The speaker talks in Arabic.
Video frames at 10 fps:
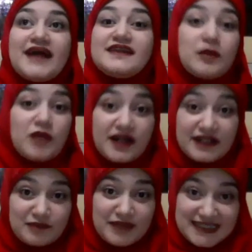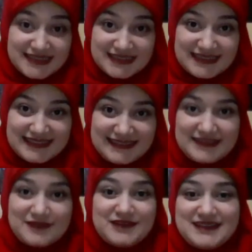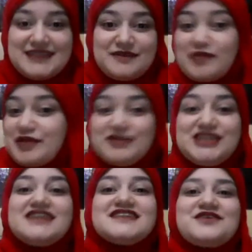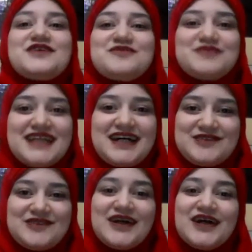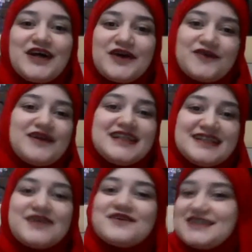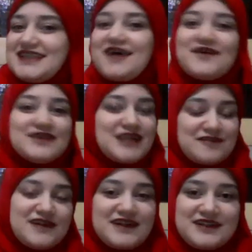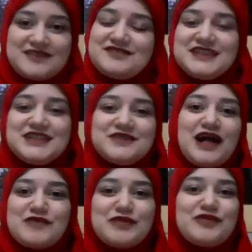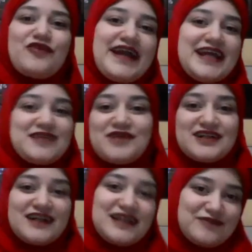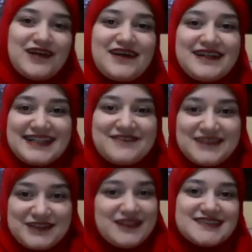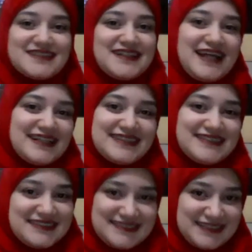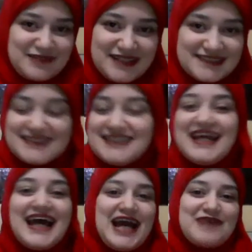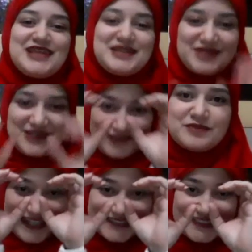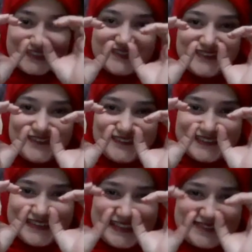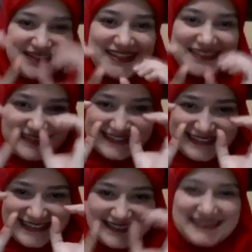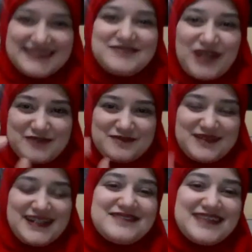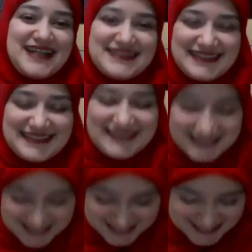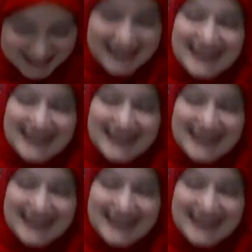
او حتى بكر المناديل كنت ما برميش الاسطوانات بتاعته كل ده كنت اقعد افكر فيه واعمل منه حاجات مره البكر دوت وانا صغيره عندي سبع سنين عملت منه حاجه زي النضارات ديت بتاعت المكبرات بتاعت النظر